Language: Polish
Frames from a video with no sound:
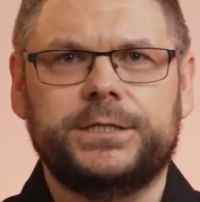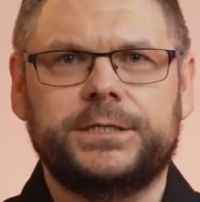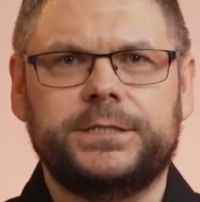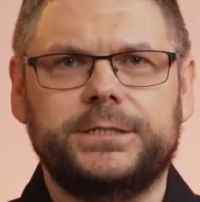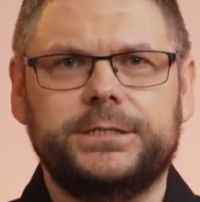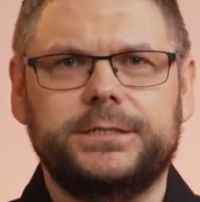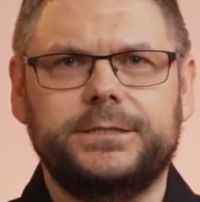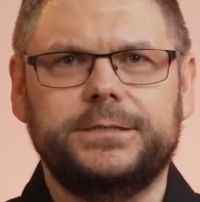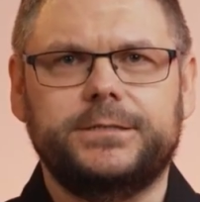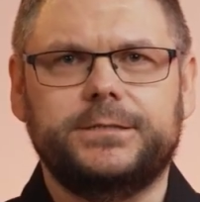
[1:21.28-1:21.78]

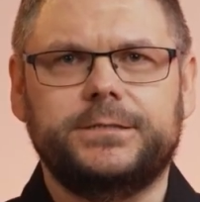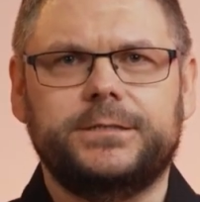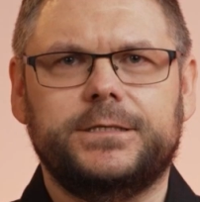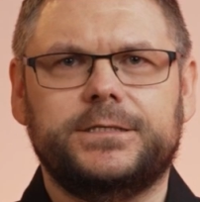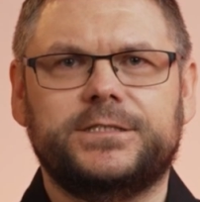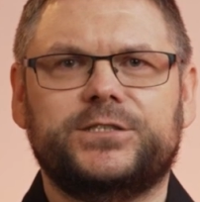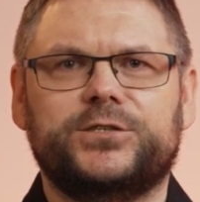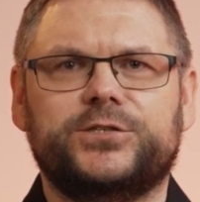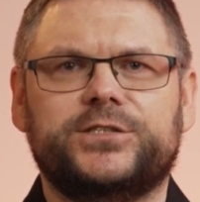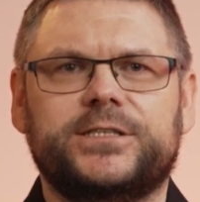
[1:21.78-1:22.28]
IT
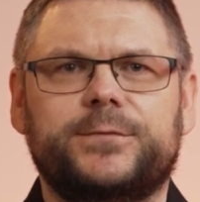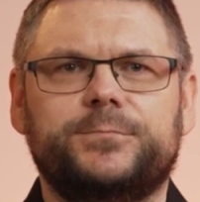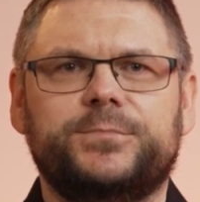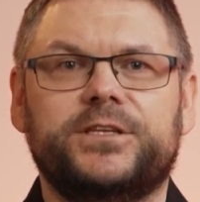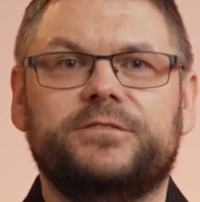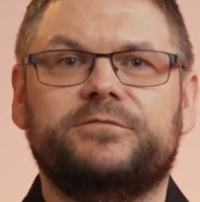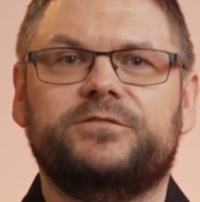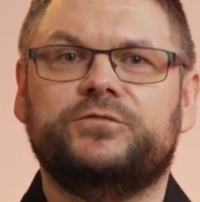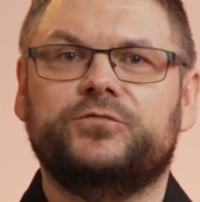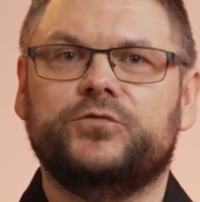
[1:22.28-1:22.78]
jest
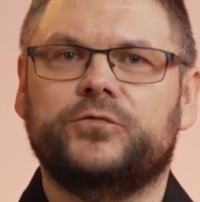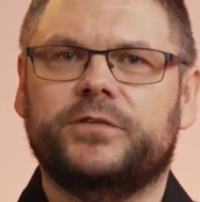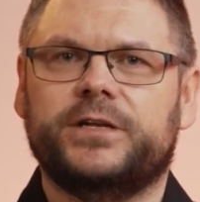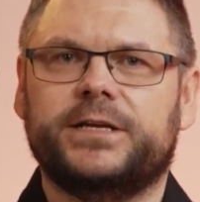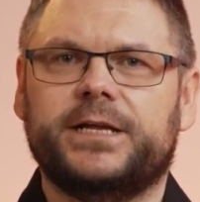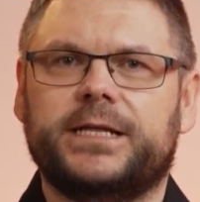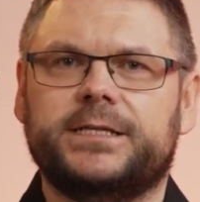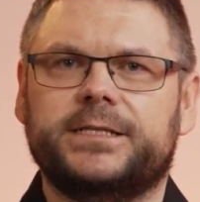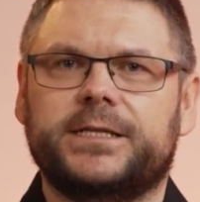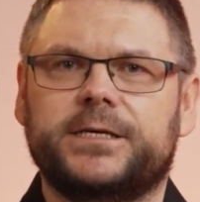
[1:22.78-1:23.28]
dostępne w dwóch
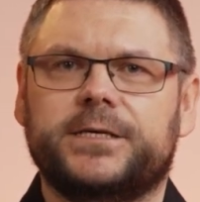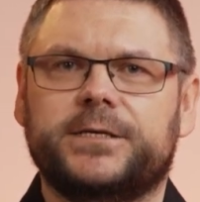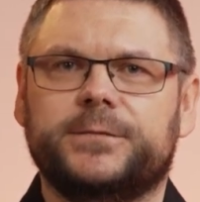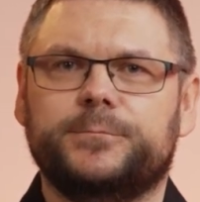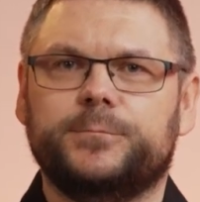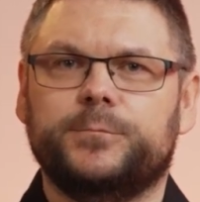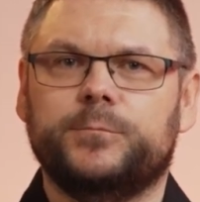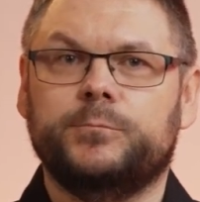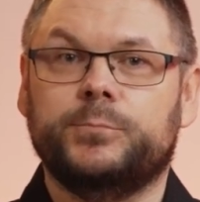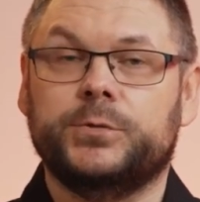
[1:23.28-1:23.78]
wariantach:
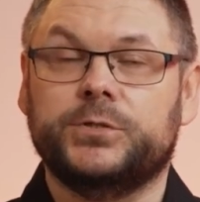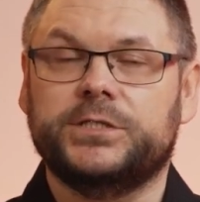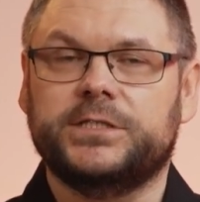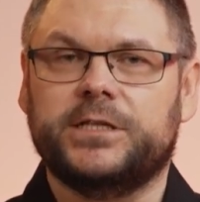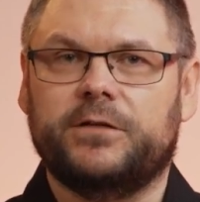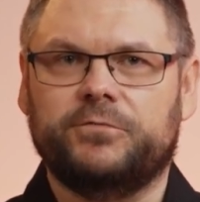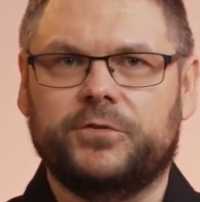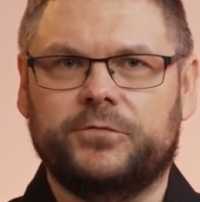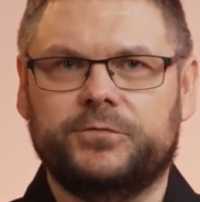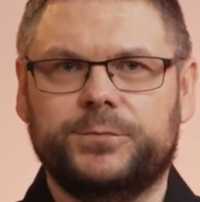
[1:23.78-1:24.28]

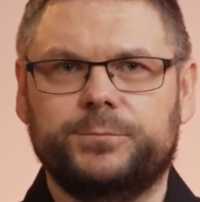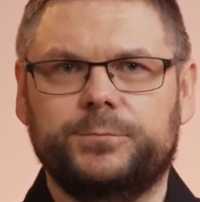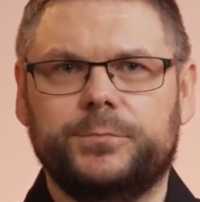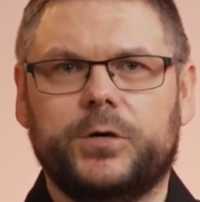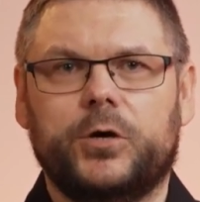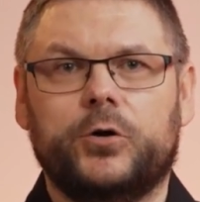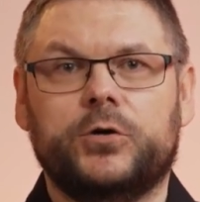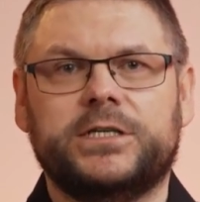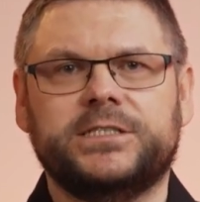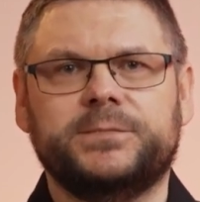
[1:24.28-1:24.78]
podstawowym
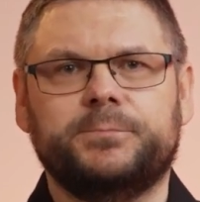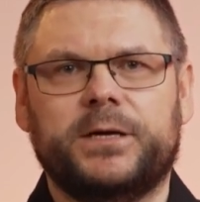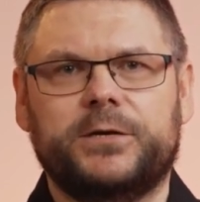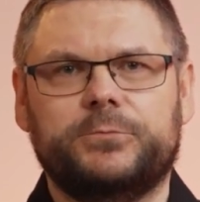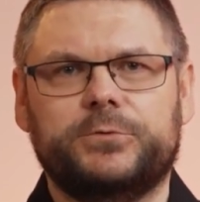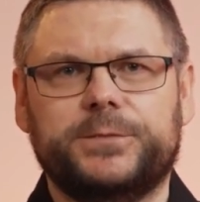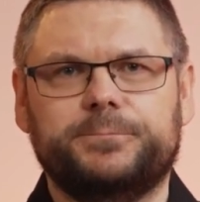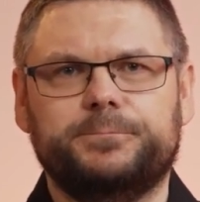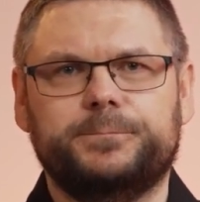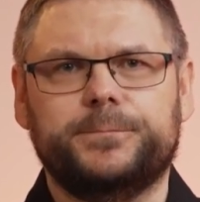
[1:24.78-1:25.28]
oraz
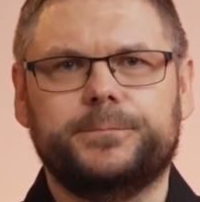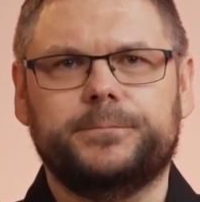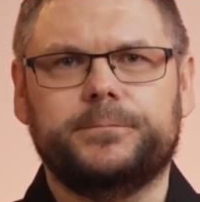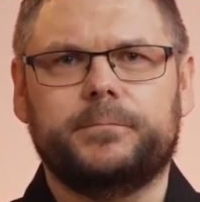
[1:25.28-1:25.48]
pełnym.